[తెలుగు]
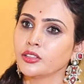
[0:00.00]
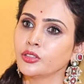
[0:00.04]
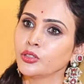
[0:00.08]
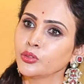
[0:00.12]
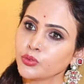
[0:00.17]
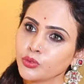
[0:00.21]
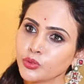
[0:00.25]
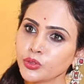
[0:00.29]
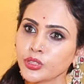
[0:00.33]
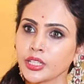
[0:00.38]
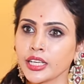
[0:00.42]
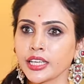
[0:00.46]

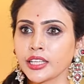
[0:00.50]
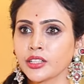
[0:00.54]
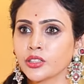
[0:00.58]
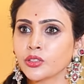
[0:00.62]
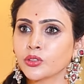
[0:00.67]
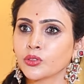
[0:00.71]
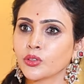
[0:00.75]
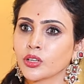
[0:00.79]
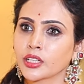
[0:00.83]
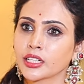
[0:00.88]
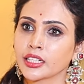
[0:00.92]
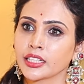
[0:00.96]
నువ్వు నేను
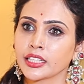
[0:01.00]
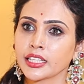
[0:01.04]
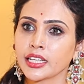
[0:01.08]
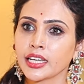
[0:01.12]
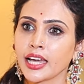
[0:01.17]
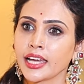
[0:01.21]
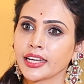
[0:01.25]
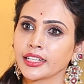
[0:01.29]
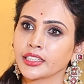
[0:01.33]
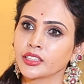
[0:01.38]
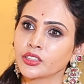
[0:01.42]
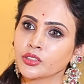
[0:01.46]
ఒకటే
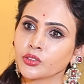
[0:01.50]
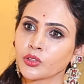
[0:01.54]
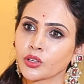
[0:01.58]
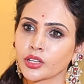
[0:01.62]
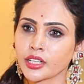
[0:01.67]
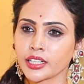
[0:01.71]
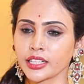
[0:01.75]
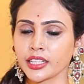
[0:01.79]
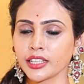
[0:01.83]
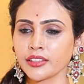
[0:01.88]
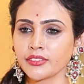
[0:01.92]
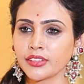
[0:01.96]
హైట్
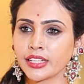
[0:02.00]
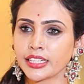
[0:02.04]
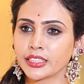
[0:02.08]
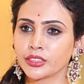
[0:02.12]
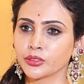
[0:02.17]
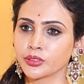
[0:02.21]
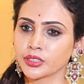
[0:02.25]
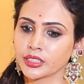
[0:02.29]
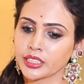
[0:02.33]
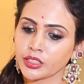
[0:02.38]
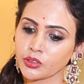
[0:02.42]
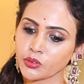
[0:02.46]
ఒకటే వెయిట్
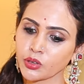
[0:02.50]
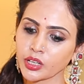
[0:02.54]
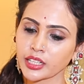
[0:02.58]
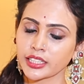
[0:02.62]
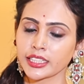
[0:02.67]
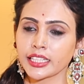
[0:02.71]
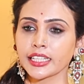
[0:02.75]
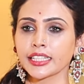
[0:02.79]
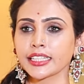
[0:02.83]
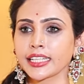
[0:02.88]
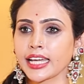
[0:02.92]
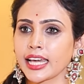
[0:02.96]
ఉంటే
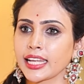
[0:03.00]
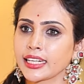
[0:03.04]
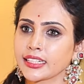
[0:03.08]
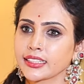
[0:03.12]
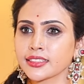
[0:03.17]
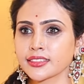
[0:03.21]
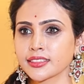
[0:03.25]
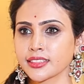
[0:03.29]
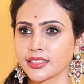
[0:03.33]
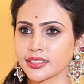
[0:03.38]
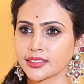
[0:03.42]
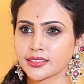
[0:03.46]
ఒకటే
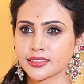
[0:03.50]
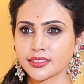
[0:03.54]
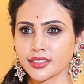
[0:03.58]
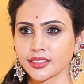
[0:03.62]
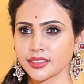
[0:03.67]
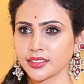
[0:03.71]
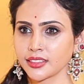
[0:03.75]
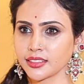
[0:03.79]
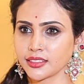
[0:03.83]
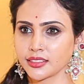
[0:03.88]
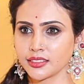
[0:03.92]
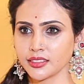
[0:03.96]
క్యాలరీస్
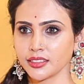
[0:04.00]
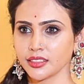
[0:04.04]
తీస్తుంది